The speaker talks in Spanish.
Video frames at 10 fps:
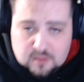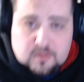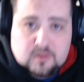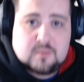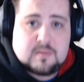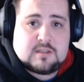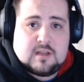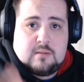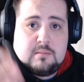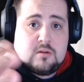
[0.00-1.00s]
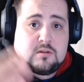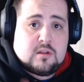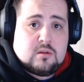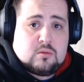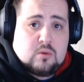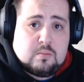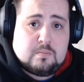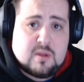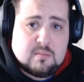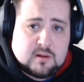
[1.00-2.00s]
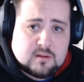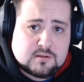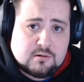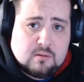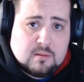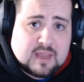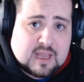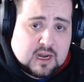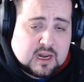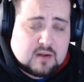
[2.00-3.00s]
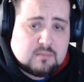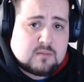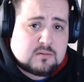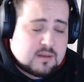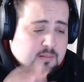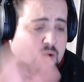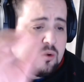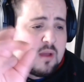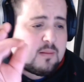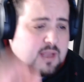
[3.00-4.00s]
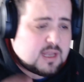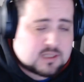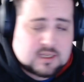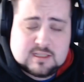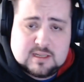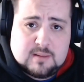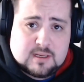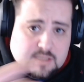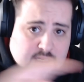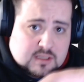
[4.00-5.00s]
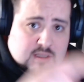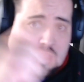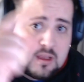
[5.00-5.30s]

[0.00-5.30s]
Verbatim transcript: pero ¿qué pasa amigos de YouTube? Bienvenidos de nuevo a mi canal. Vamos a ver hoy a Bayashi, ya sabéis, este